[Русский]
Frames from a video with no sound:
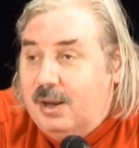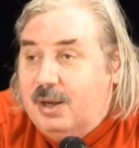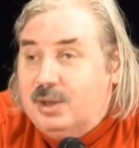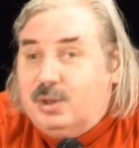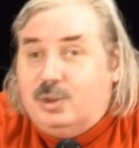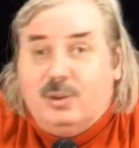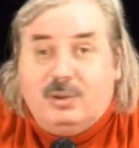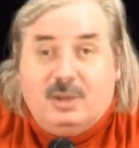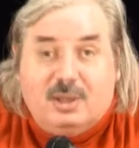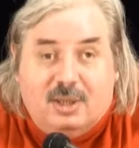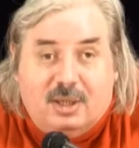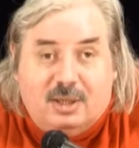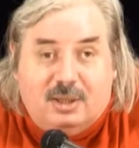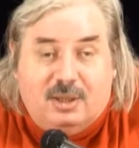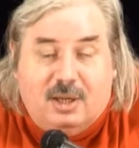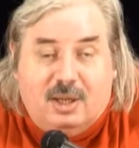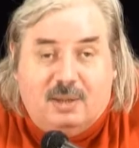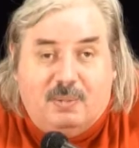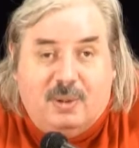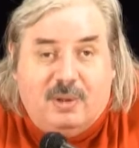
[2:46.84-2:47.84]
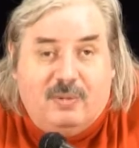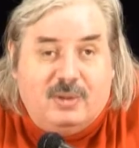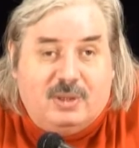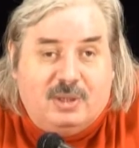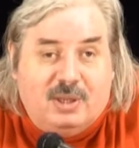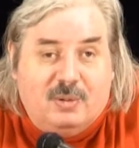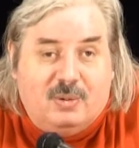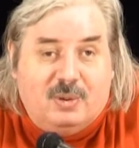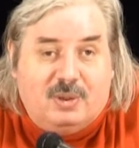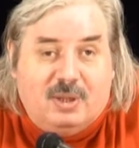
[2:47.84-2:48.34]
Что это означает?
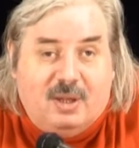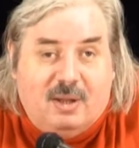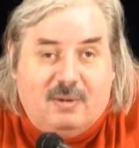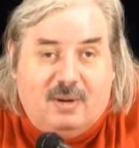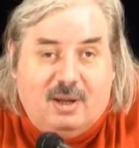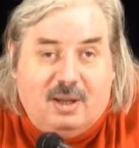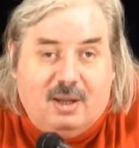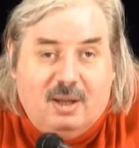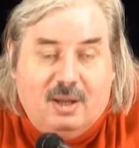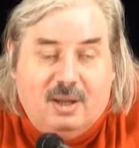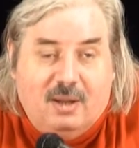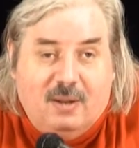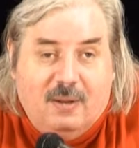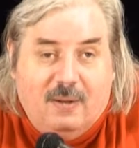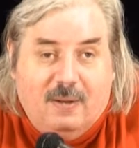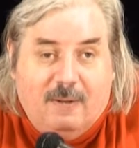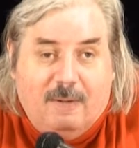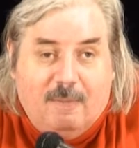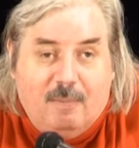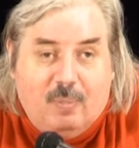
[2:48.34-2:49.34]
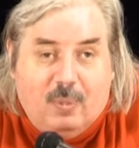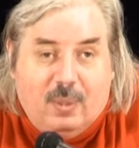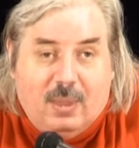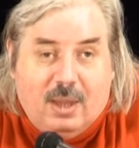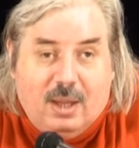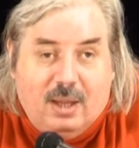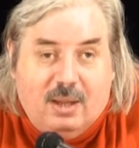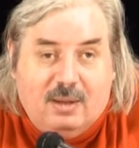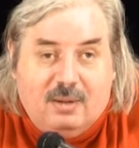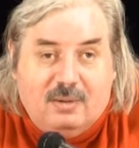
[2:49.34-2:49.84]
Привести его слова –
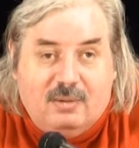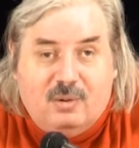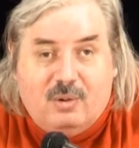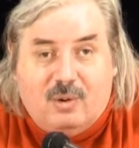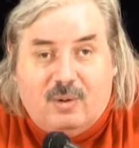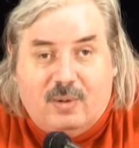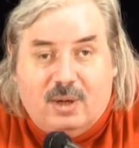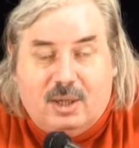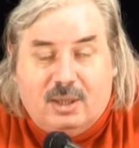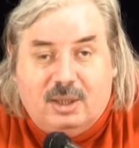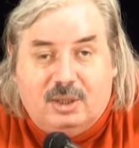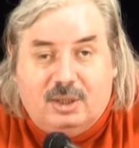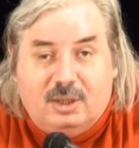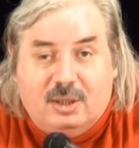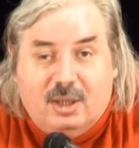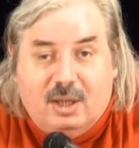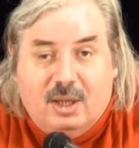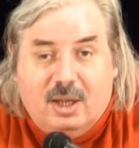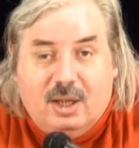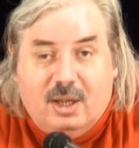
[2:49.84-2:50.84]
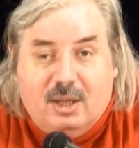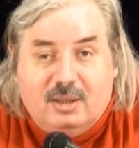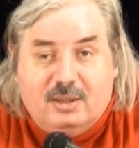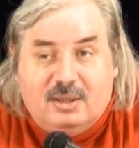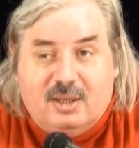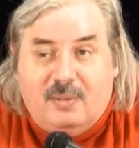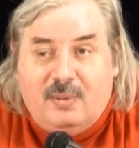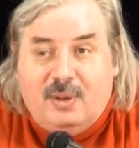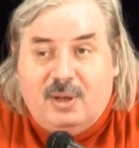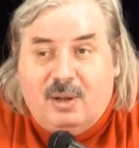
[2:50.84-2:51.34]
Э, Другой вариант. Значит,
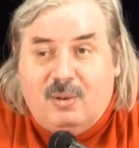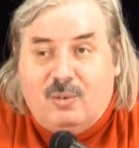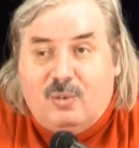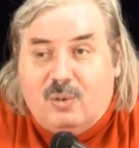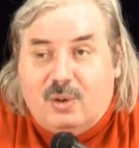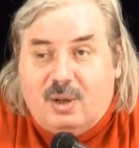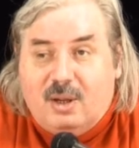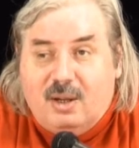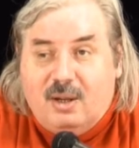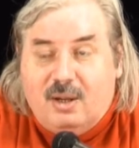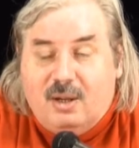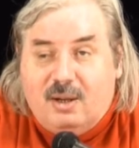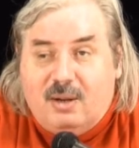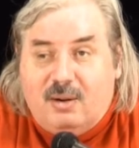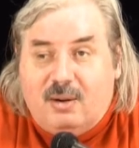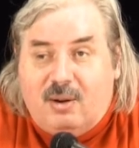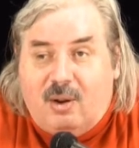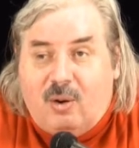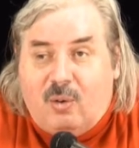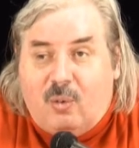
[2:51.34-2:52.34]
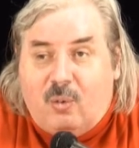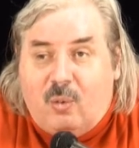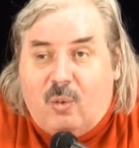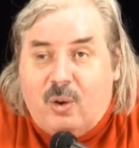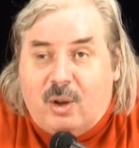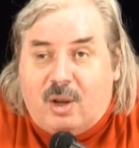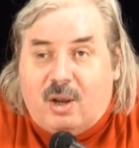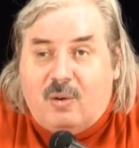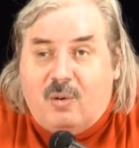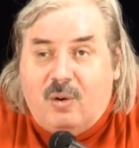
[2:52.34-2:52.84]
современная наука,
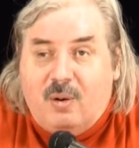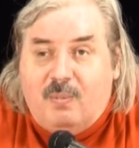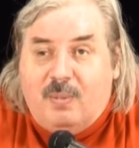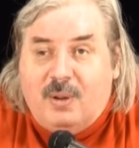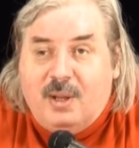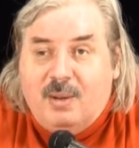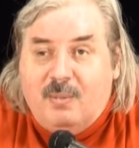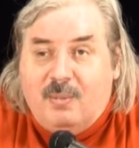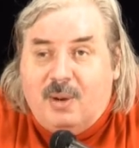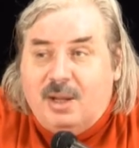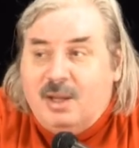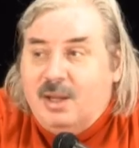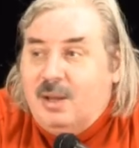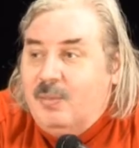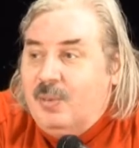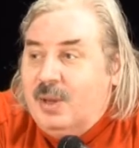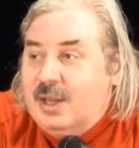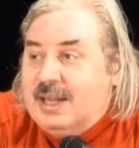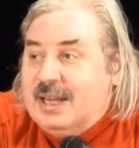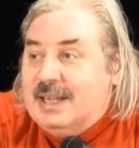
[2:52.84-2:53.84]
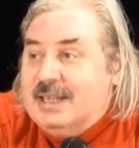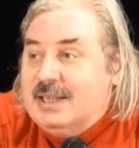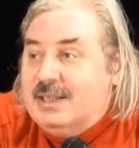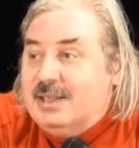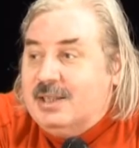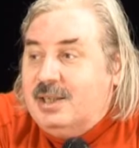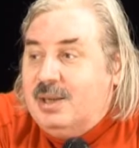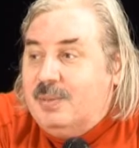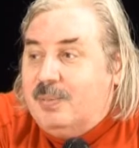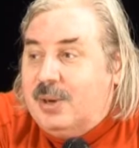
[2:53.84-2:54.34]
какое-какое понимание имеет о
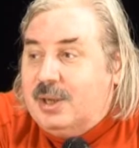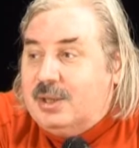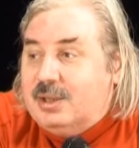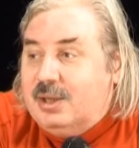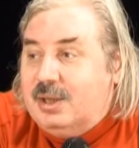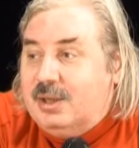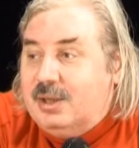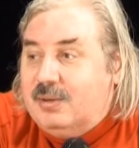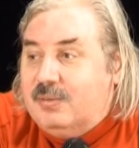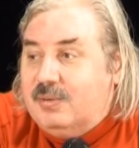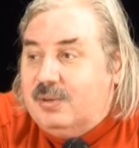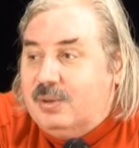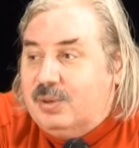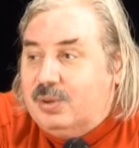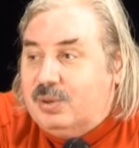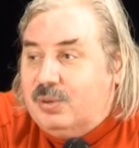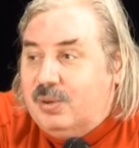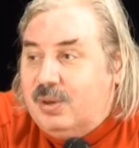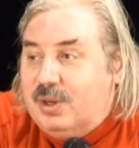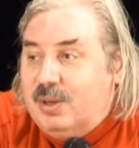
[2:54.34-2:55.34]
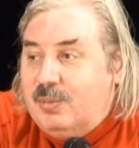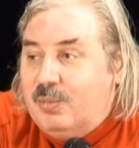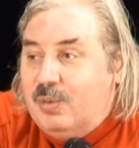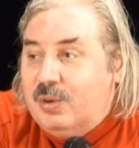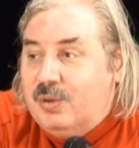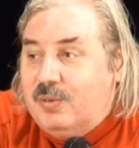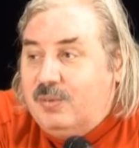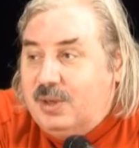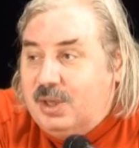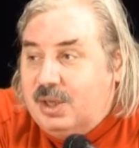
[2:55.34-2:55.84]
10% то, что они
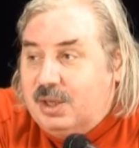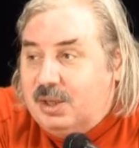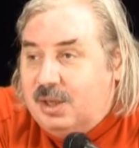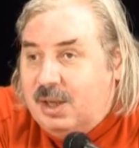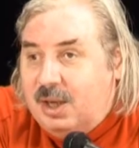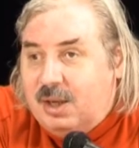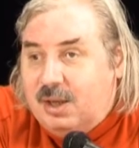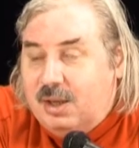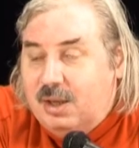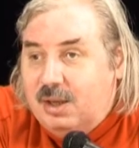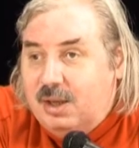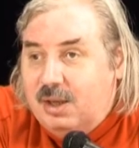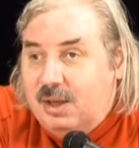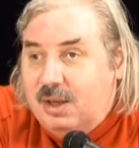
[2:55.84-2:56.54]
могут видеть, так?